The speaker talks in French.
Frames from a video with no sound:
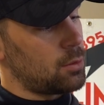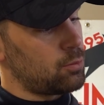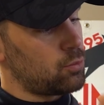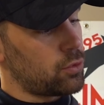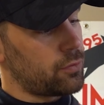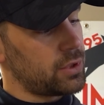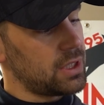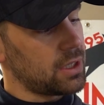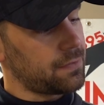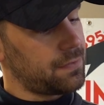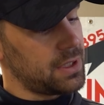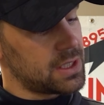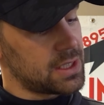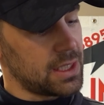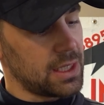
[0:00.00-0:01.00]
pour venir
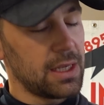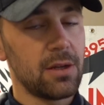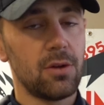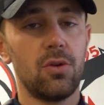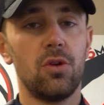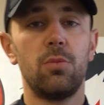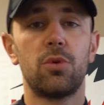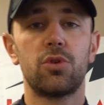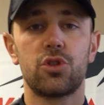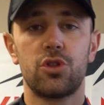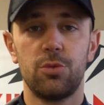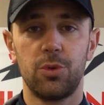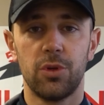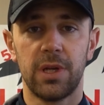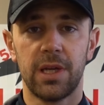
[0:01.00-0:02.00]
fixer le manche
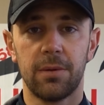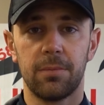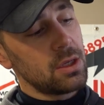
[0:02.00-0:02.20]
du piolet.